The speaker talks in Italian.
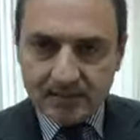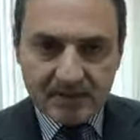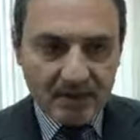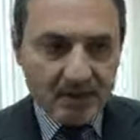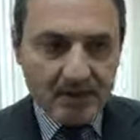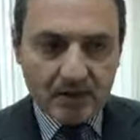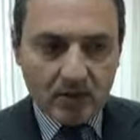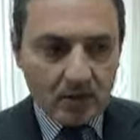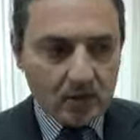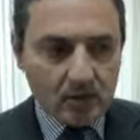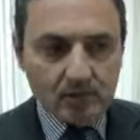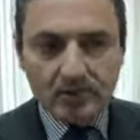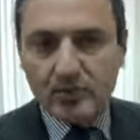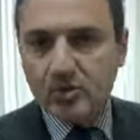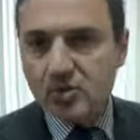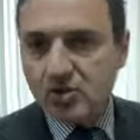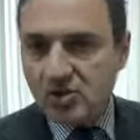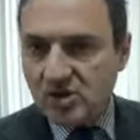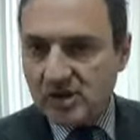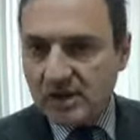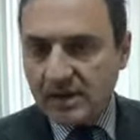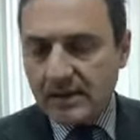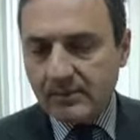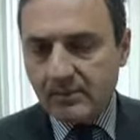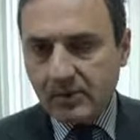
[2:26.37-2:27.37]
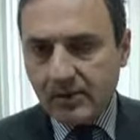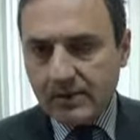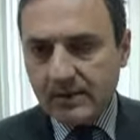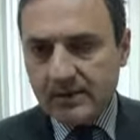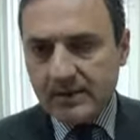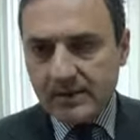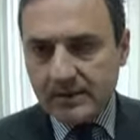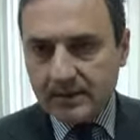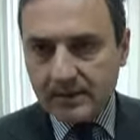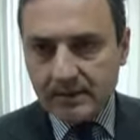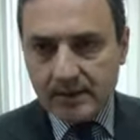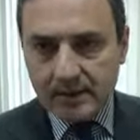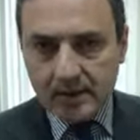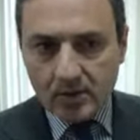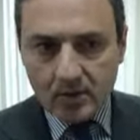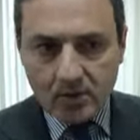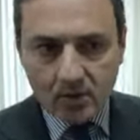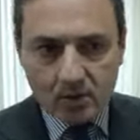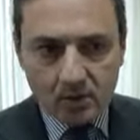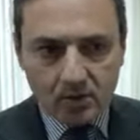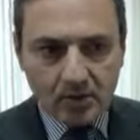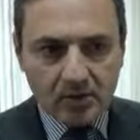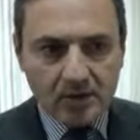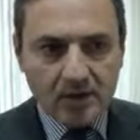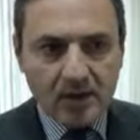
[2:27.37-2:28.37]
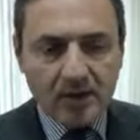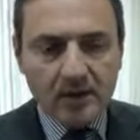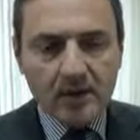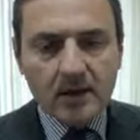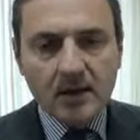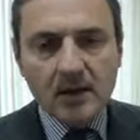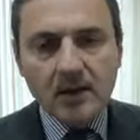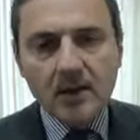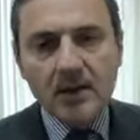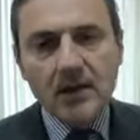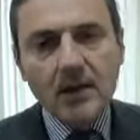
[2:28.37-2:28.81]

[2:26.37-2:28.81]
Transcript: perché non possiamo attendere oltre,